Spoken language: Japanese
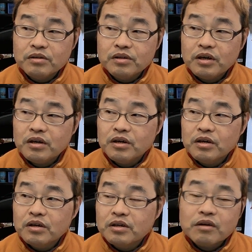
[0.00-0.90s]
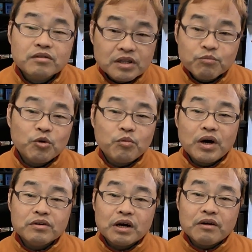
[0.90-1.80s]
で、楽天
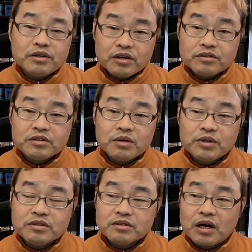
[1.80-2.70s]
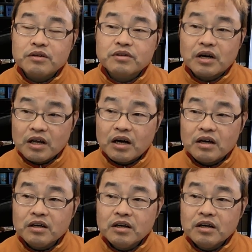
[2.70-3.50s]
モバイル側に SMS があるから、